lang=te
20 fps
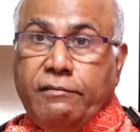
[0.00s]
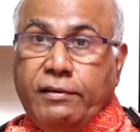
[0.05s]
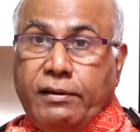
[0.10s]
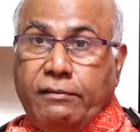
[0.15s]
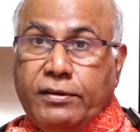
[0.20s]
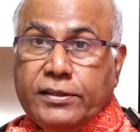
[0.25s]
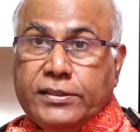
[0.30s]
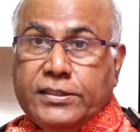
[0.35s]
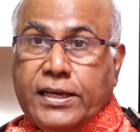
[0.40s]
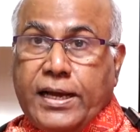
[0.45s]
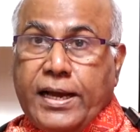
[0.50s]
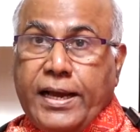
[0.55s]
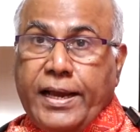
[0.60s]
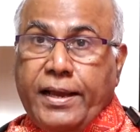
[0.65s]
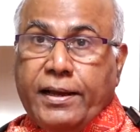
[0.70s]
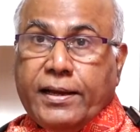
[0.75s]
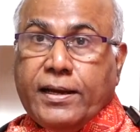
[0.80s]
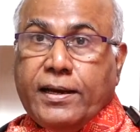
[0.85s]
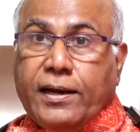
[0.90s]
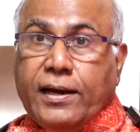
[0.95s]

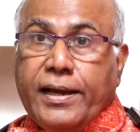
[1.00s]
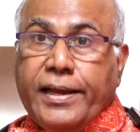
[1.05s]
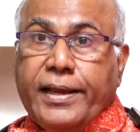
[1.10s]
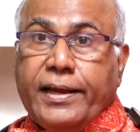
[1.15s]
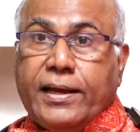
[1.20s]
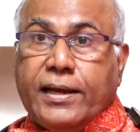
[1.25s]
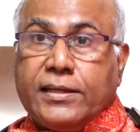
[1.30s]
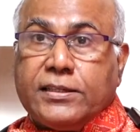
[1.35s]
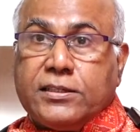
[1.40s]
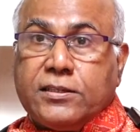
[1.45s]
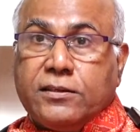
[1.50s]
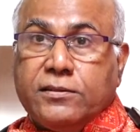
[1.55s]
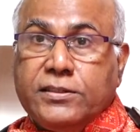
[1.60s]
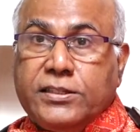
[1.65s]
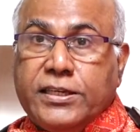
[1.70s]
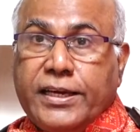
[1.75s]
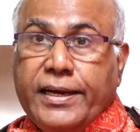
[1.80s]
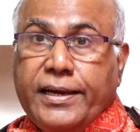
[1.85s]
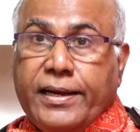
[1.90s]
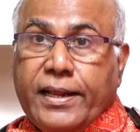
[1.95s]
వ్యవసాయ కాయ కష్టం
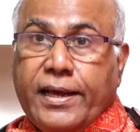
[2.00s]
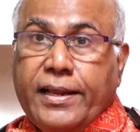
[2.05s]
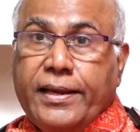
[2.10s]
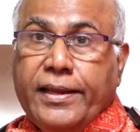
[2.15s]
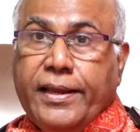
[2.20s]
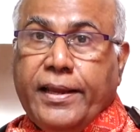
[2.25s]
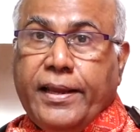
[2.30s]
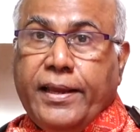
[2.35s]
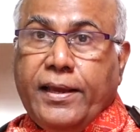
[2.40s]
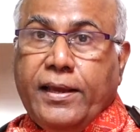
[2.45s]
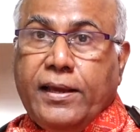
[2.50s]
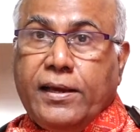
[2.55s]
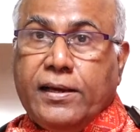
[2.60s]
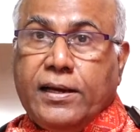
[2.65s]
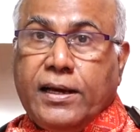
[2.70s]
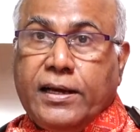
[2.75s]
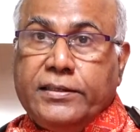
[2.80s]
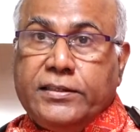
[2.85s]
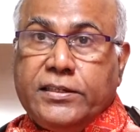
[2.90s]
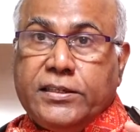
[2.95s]
చేయటానికి
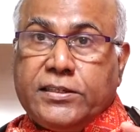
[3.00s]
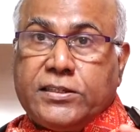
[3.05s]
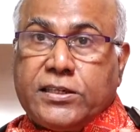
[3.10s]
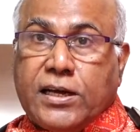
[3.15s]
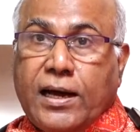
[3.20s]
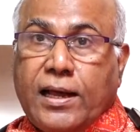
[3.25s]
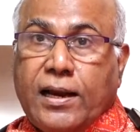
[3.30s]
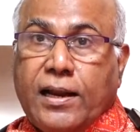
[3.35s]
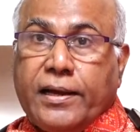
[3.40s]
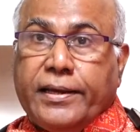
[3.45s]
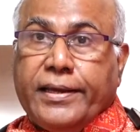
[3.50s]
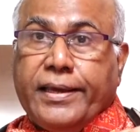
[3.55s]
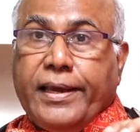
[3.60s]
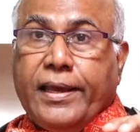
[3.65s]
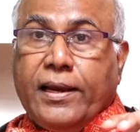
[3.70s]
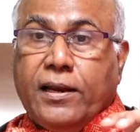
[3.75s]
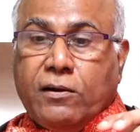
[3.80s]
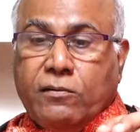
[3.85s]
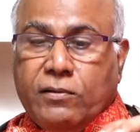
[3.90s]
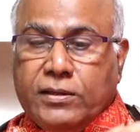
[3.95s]
గంజి చాలా
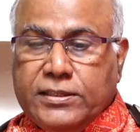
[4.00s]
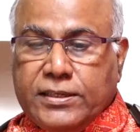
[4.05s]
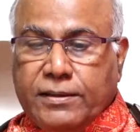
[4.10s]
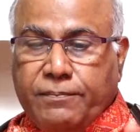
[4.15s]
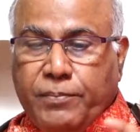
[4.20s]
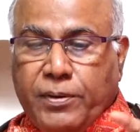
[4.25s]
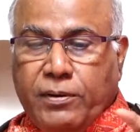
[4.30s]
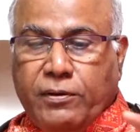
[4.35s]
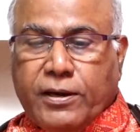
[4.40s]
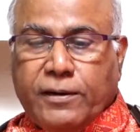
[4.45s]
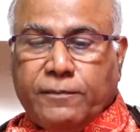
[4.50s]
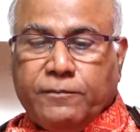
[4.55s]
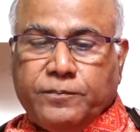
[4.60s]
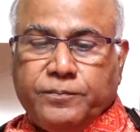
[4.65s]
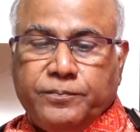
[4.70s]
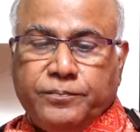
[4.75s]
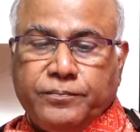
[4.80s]
కీలకం అని చెప్పేవారు